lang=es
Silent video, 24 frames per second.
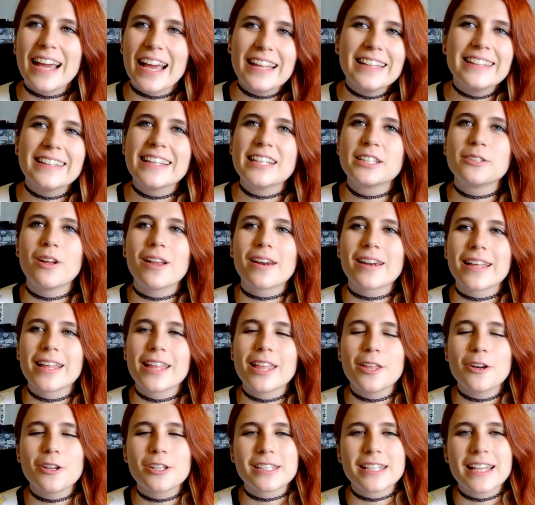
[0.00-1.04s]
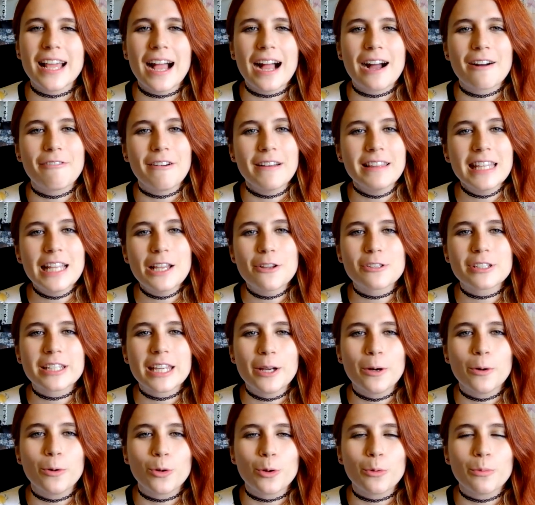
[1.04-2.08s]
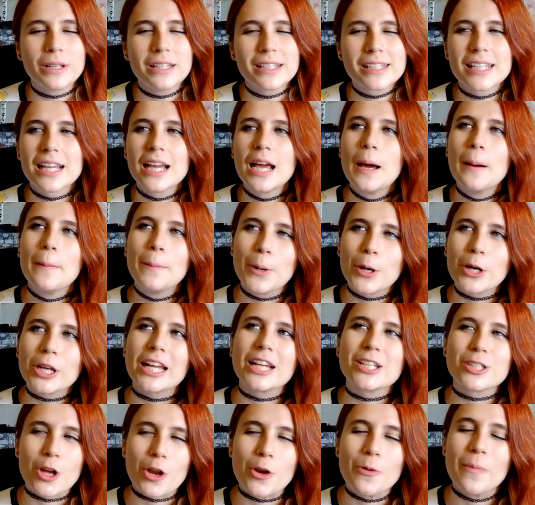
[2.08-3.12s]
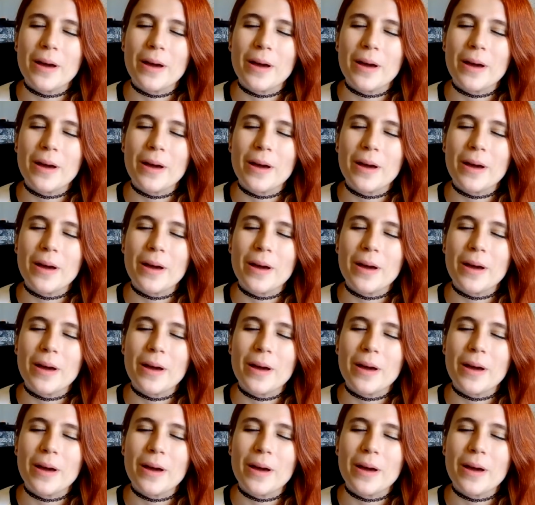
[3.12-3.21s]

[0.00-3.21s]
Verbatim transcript: gente de tu alrededor se haga fan de los Kigurumis porque son